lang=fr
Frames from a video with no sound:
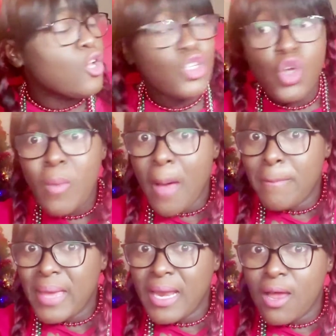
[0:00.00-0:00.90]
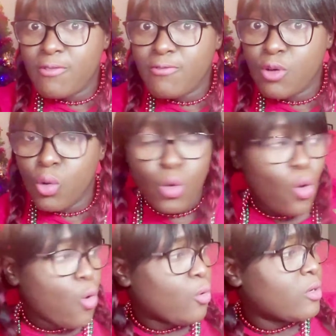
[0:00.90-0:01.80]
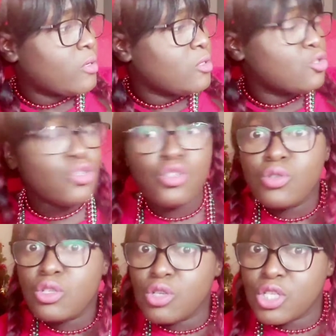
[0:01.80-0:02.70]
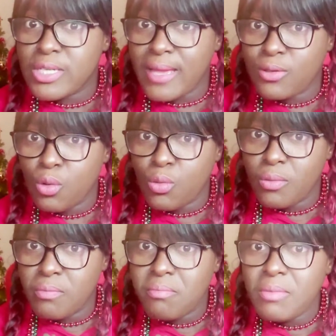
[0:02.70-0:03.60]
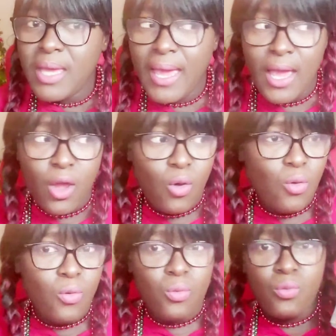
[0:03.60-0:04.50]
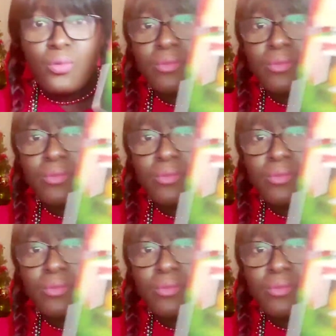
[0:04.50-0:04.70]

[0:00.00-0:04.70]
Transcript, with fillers: Je m'appelle Flocon. Je suis un chaton. Miaou!